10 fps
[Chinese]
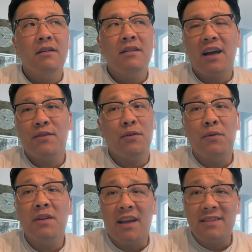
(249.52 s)
那就有
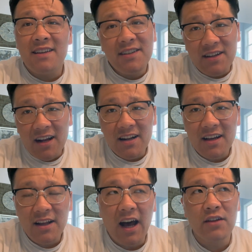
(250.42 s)
一点奸商
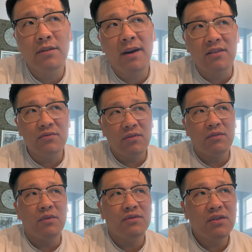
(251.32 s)
了啊，对吧？如
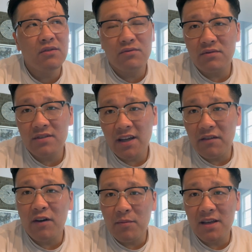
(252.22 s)
果我觉得，如这一
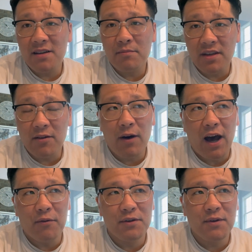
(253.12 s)
方面相比的
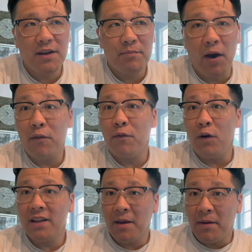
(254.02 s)
话，我觉得表
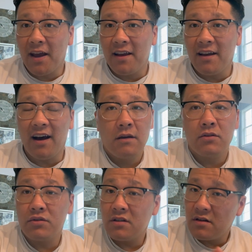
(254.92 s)
佛那边啊，
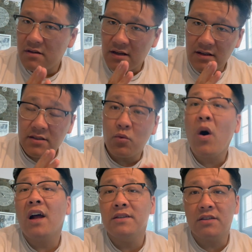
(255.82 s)
就是这个
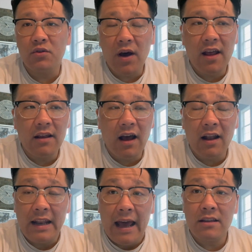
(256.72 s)
Swatch 集团啊，
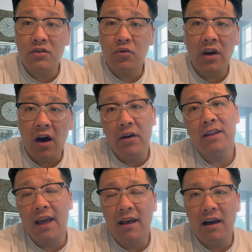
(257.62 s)
来的就会好一
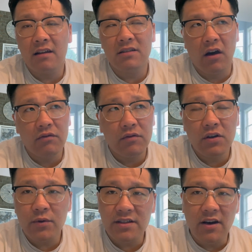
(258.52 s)
点啊，涨幅呢
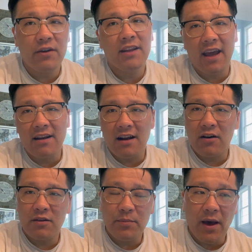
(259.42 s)
会小一点，然
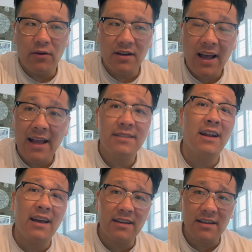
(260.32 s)
后呢表呢看起
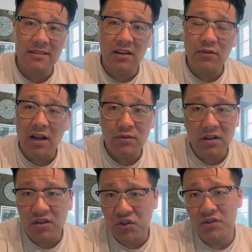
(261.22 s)
来呢也相对来说
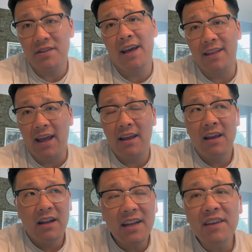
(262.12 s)
更实在一点。
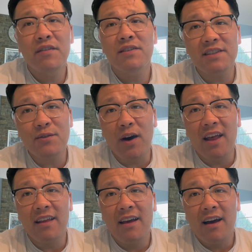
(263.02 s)
利丰集团
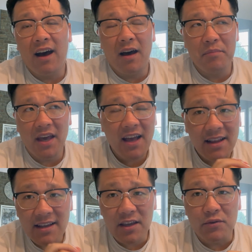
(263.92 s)
啊，别
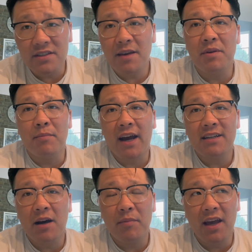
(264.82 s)
看在有一些品牌
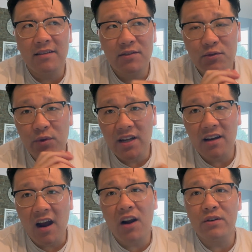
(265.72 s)
上面对这
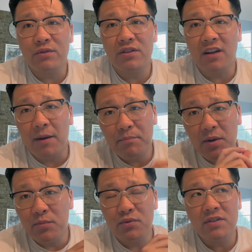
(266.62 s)
个二手市场
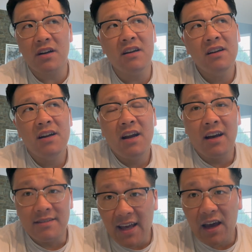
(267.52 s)
并不是
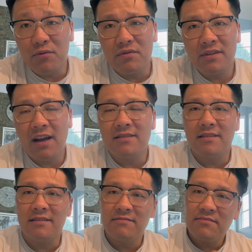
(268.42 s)
很在乎，但
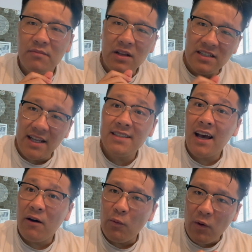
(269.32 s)
是人
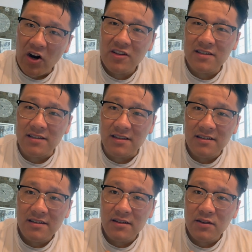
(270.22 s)
家玩起
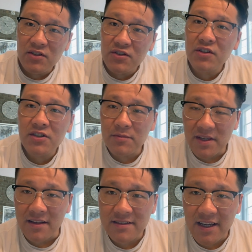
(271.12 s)
奢侈
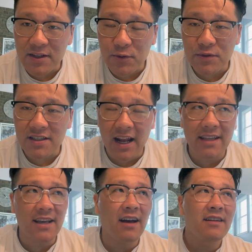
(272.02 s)
品这一东西来讲，